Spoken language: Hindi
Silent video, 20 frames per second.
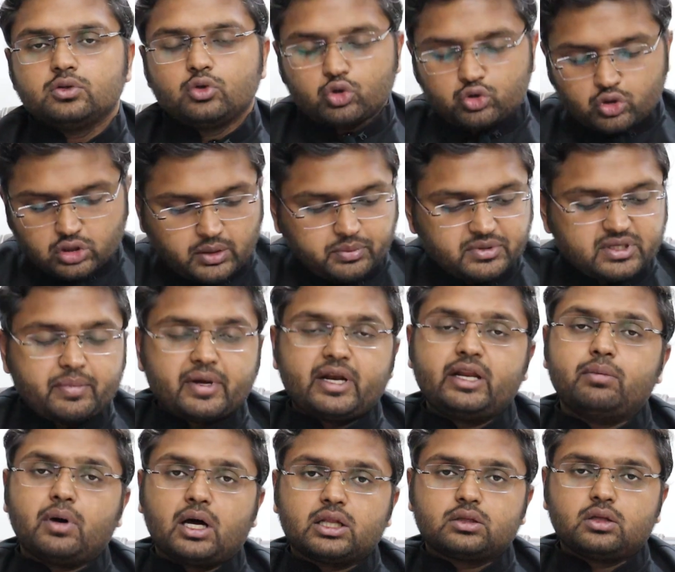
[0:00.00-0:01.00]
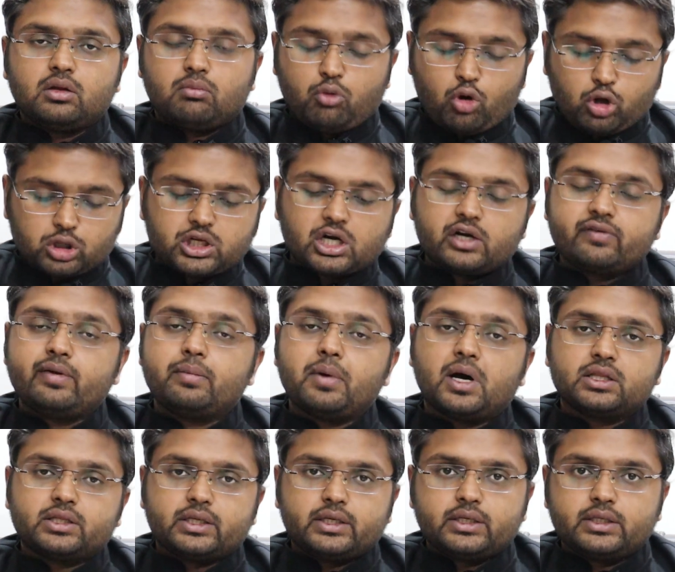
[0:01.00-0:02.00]
दोस्तों सबसे पहली बात बहुत कड़वी
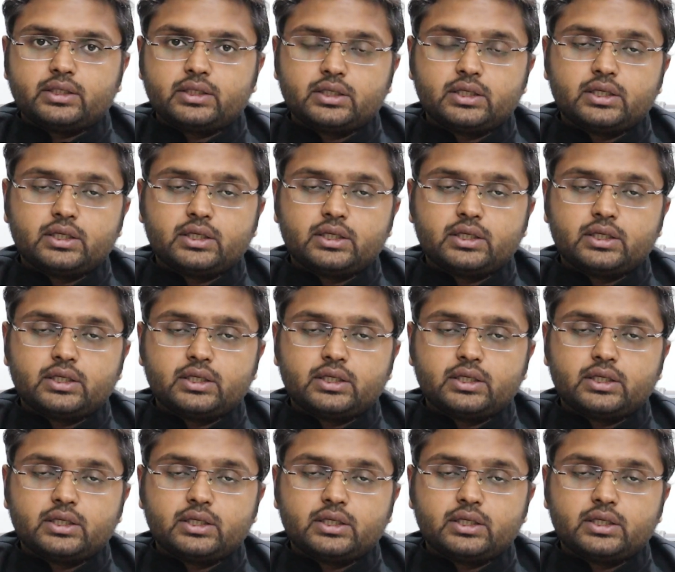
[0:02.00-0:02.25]
बात है